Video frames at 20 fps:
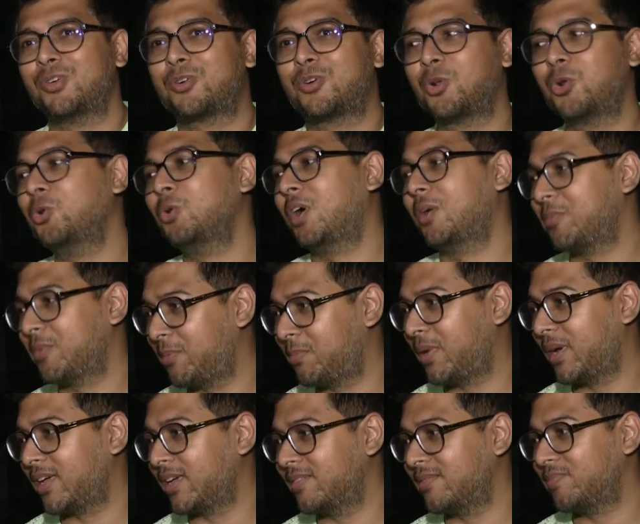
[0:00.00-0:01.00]
ক্লু আমরা
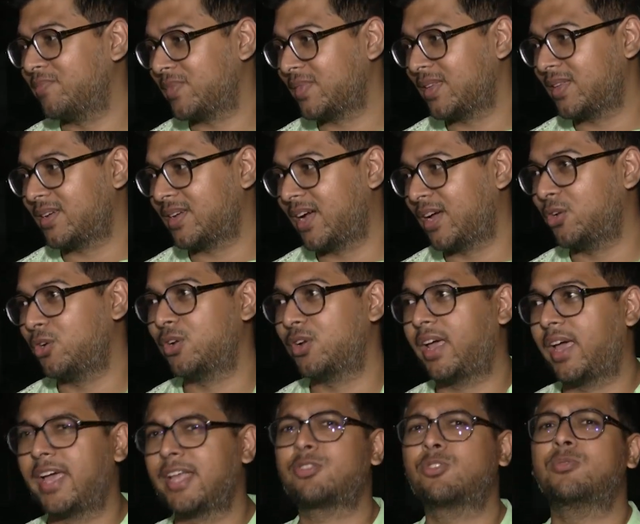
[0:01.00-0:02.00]
পাই কারণ
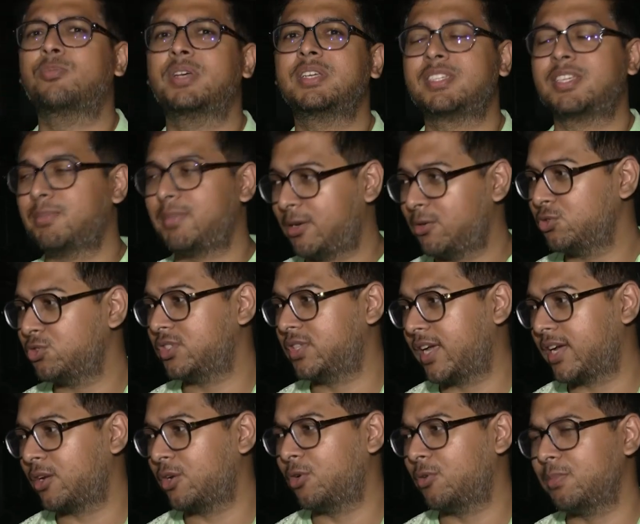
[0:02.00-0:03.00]
এত বেশি মানুষ
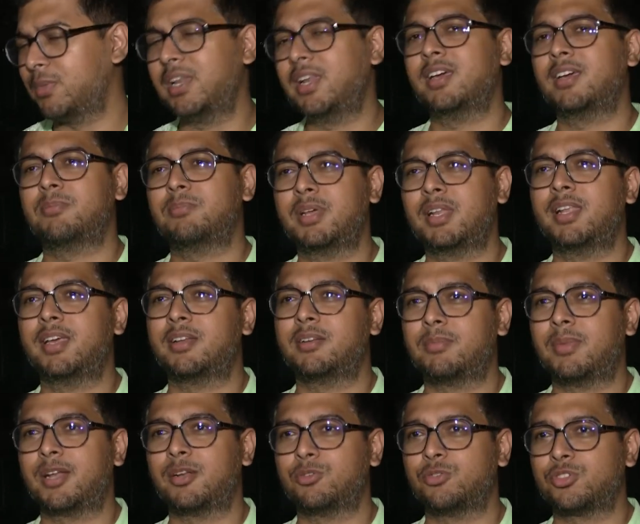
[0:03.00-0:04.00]
দেখলো মিলিয়ন মিলিয়ন
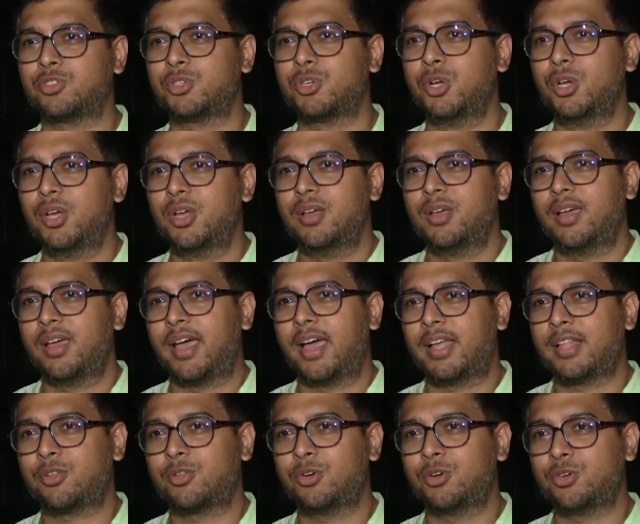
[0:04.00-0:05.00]
মানুষ
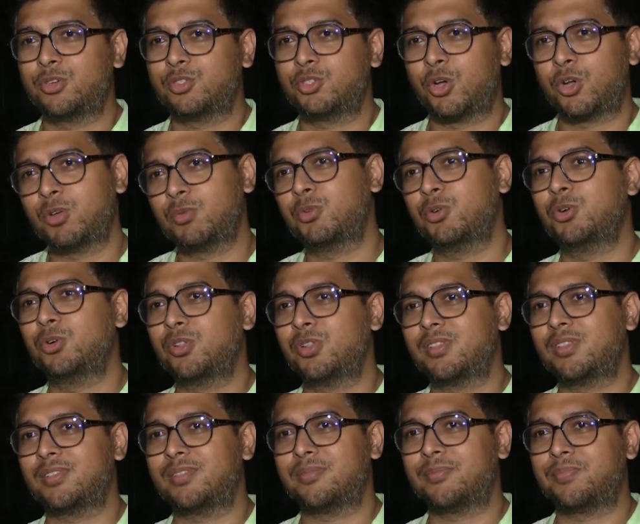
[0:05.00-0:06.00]
এত জনবহুল
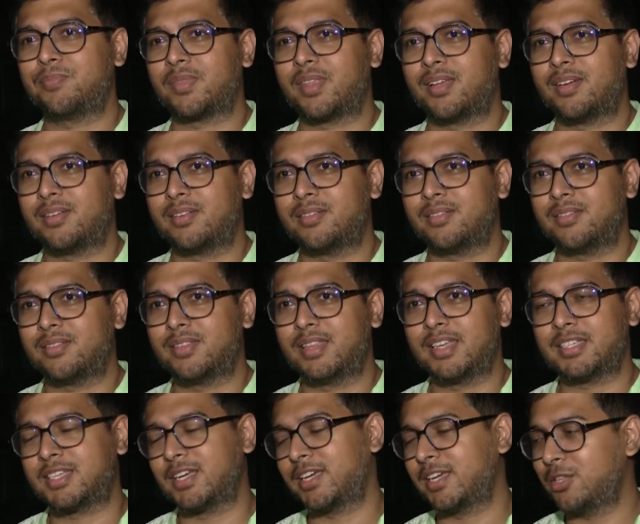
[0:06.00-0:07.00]

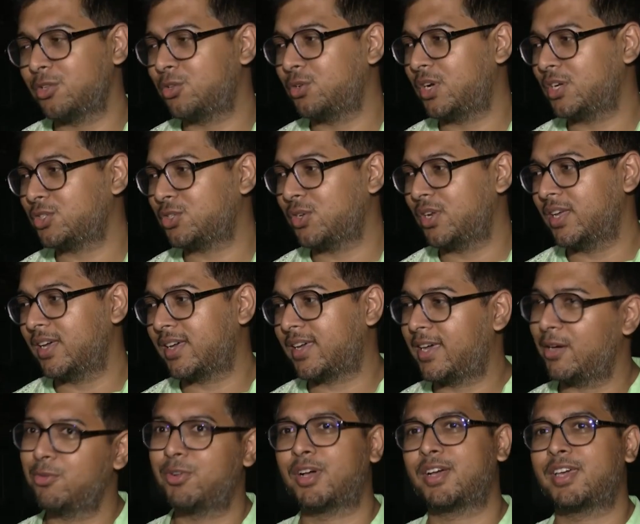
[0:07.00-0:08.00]
দেশে কিন্তু আসলে
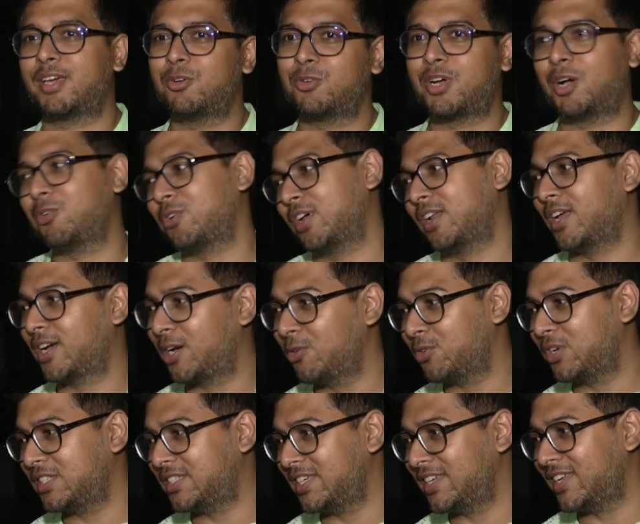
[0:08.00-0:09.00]
কেউ না কেউ কাউকে না
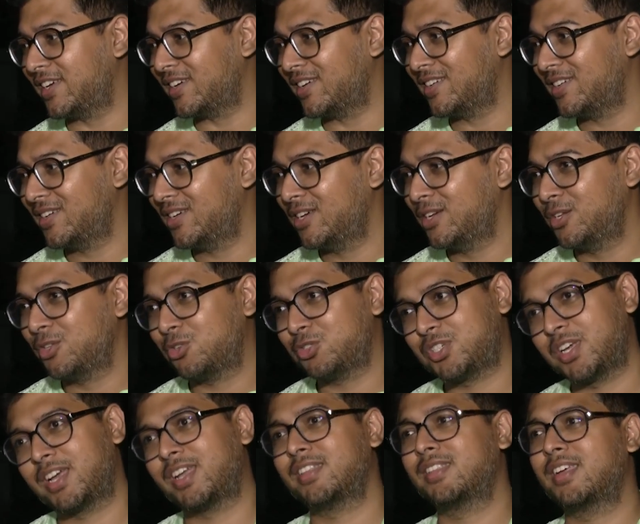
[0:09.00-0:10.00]
কাউকে চিনে
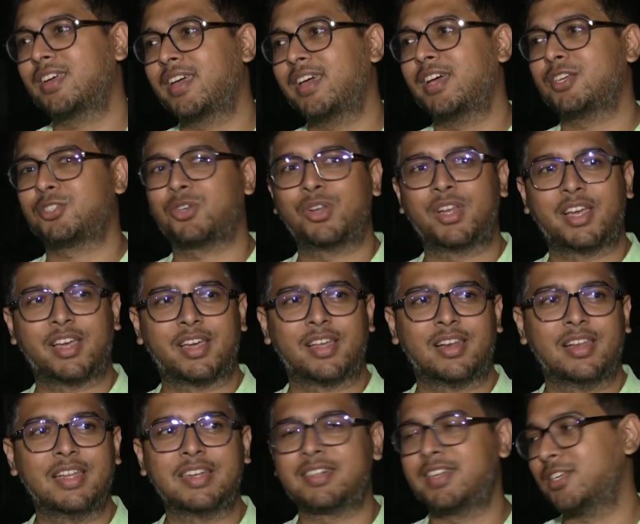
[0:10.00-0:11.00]
সেখান থেকে আসলে
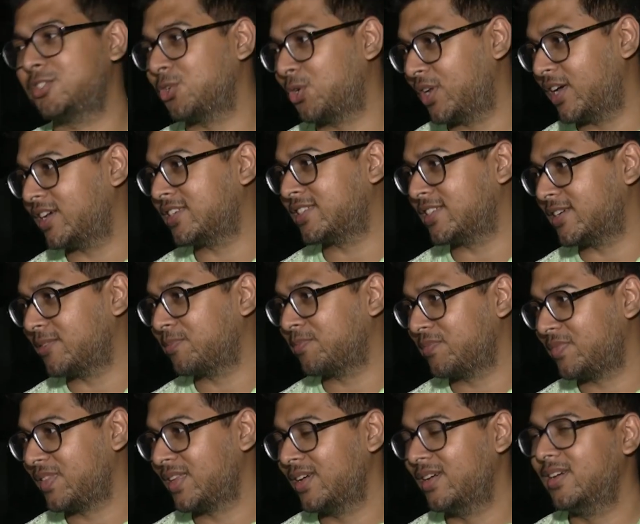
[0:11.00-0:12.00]
লিডটা চলে আসে
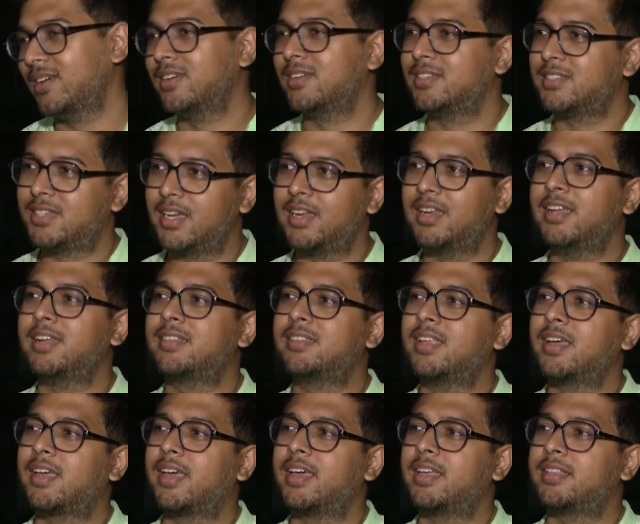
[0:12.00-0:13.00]
সেই লিড
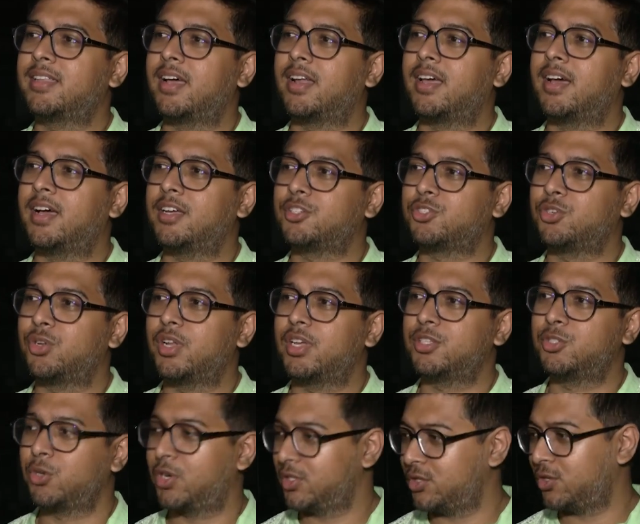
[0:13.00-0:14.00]
থেকেই তারা আসলে
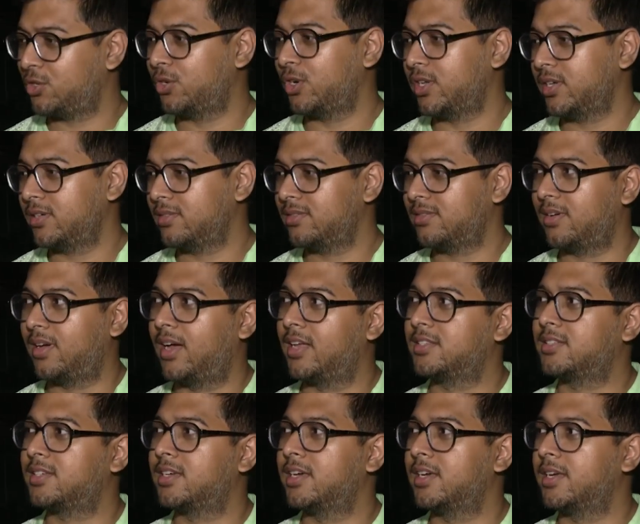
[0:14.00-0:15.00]
যোগাযোগ করে
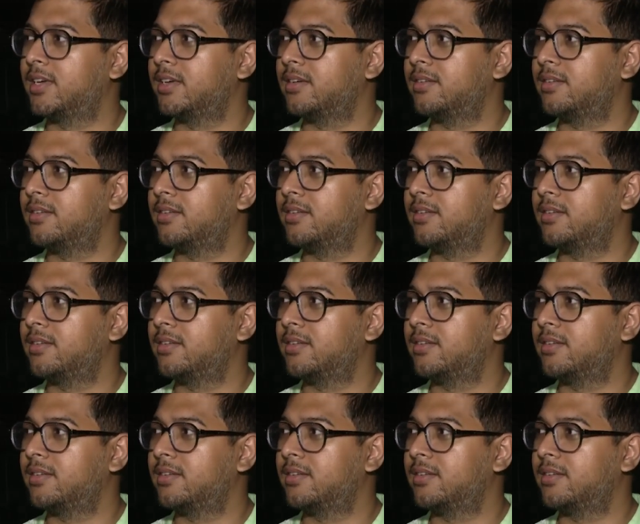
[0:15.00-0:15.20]
আজকে